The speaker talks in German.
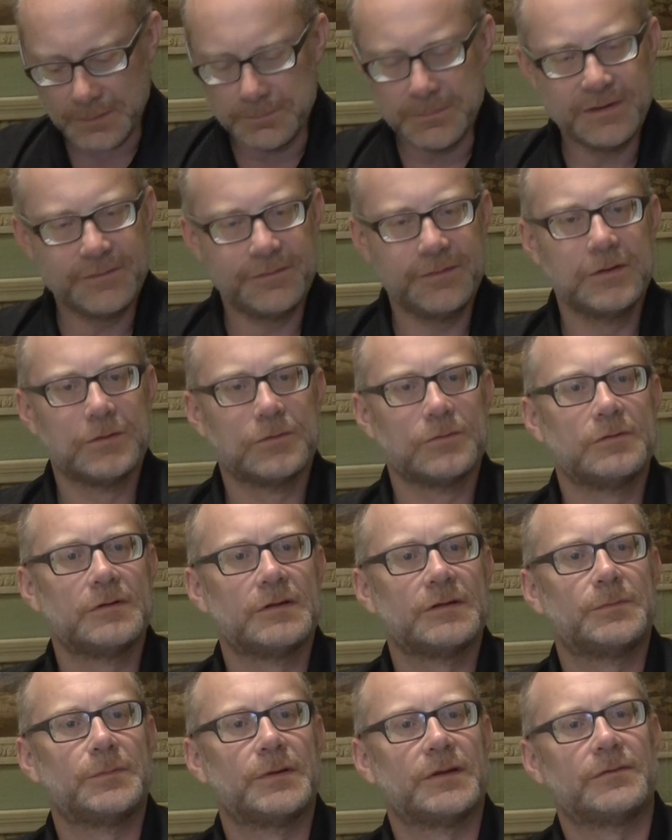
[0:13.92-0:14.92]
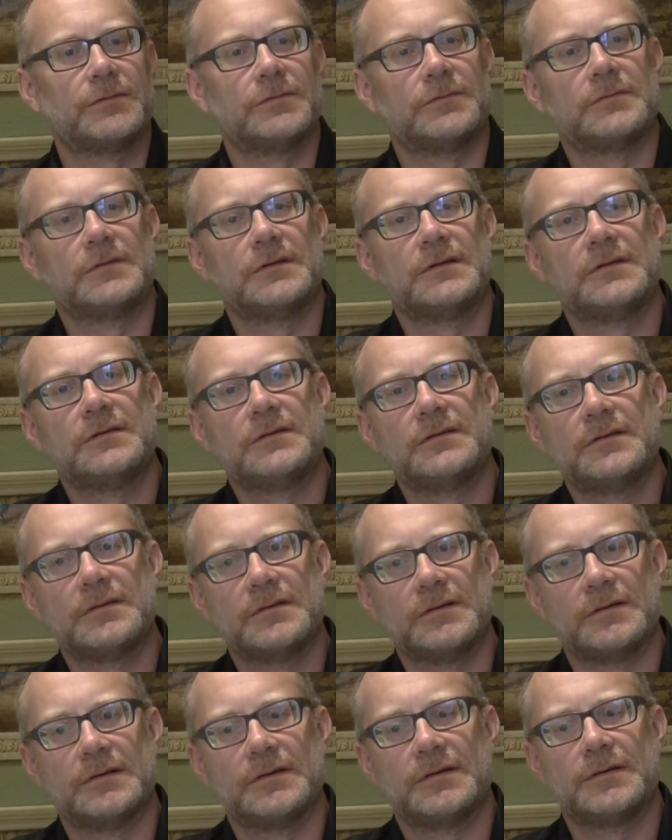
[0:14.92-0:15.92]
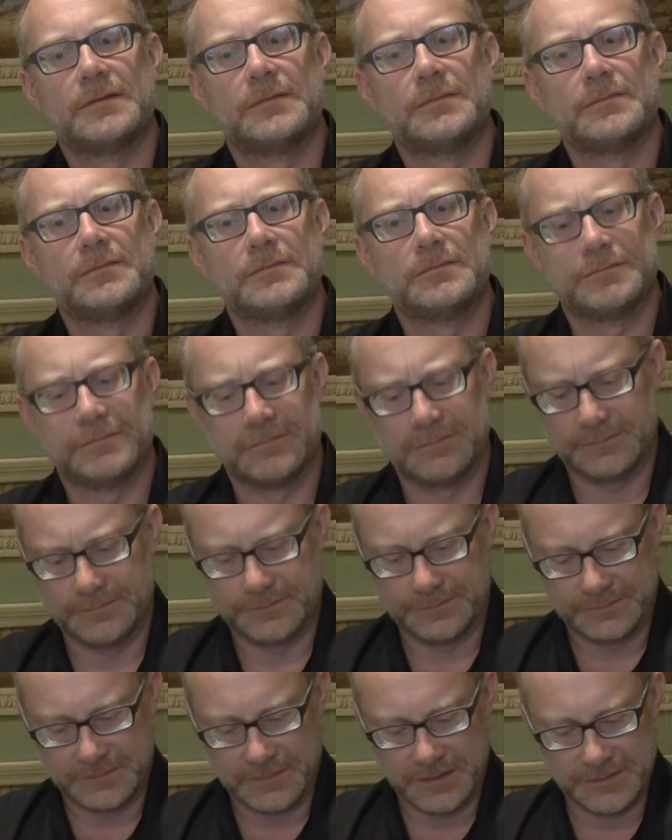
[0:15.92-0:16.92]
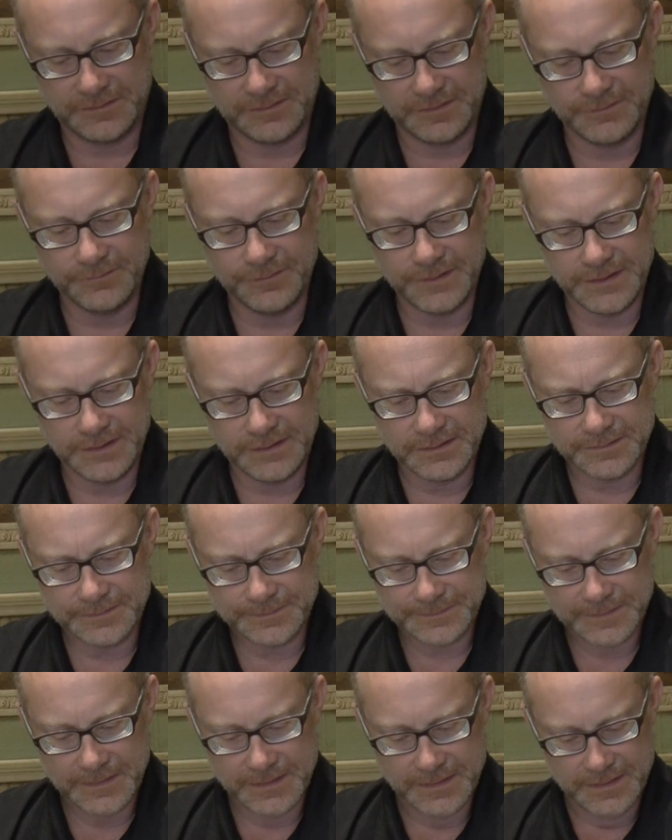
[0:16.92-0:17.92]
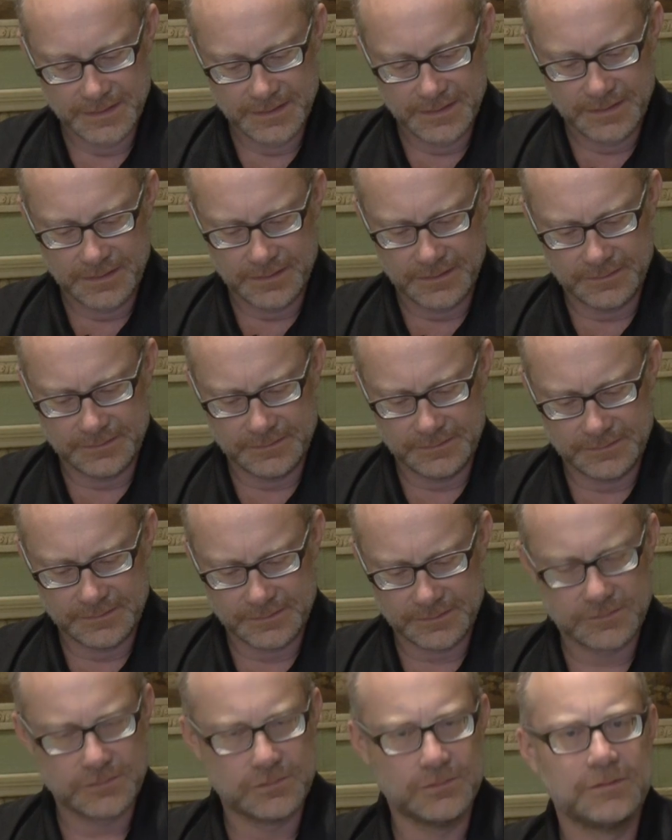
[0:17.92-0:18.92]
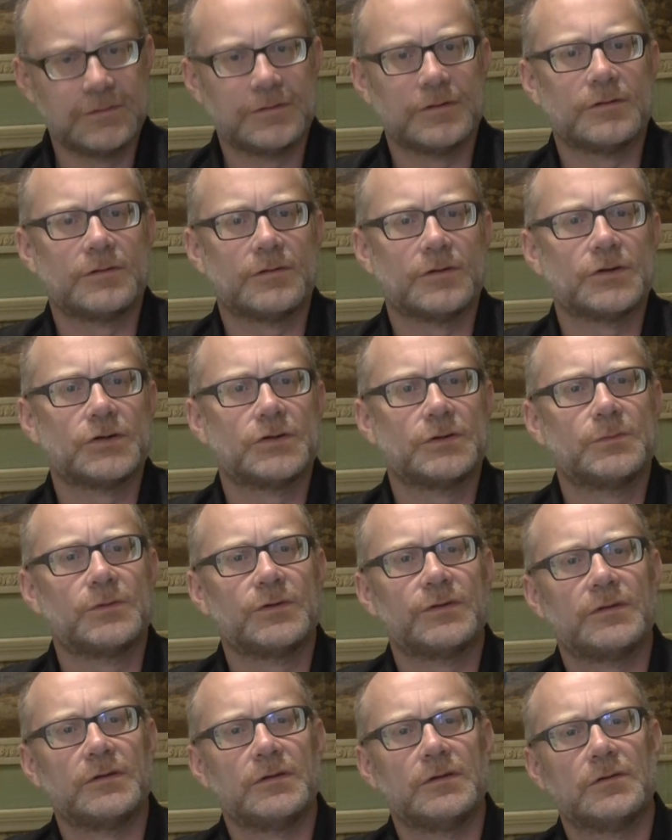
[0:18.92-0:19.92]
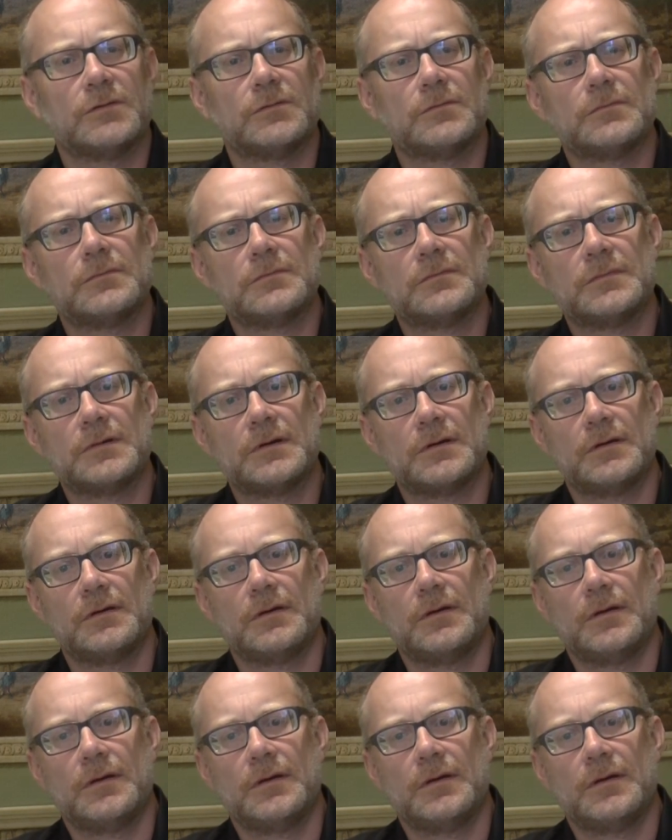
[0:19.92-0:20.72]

mit 400 Personen, ähm, ist in Wien. Das ist das Kunsthistorische Museum.